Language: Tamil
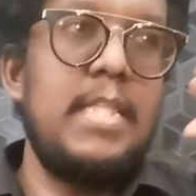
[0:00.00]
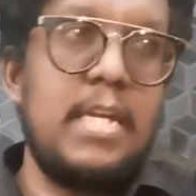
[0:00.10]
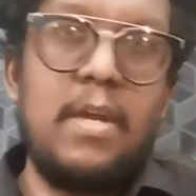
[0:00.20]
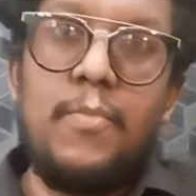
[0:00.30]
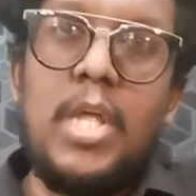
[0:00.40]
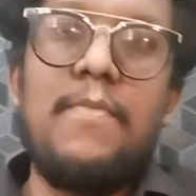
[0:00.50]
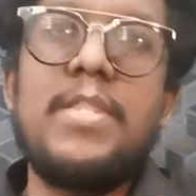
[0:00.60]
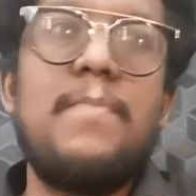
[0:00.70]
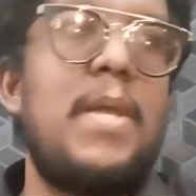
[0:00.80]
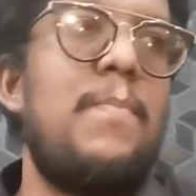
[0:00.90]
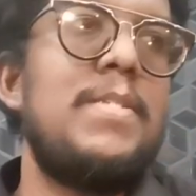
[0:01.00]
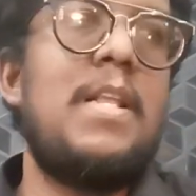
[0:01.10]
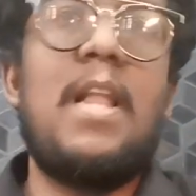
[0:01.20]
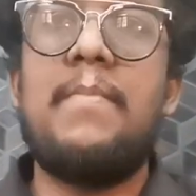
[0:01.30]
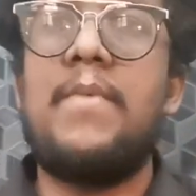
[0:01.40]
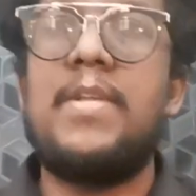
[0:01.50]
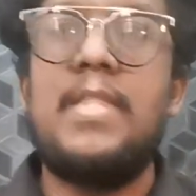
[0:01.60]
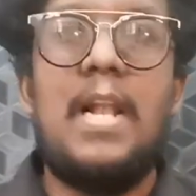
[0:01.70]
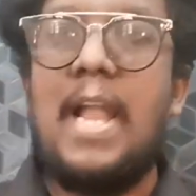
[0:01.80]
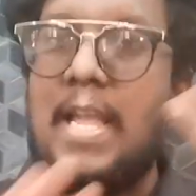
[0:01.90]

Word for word: இதுக்கு முதல் வந்த பிக் பாஸ் எல்லாமே வந்து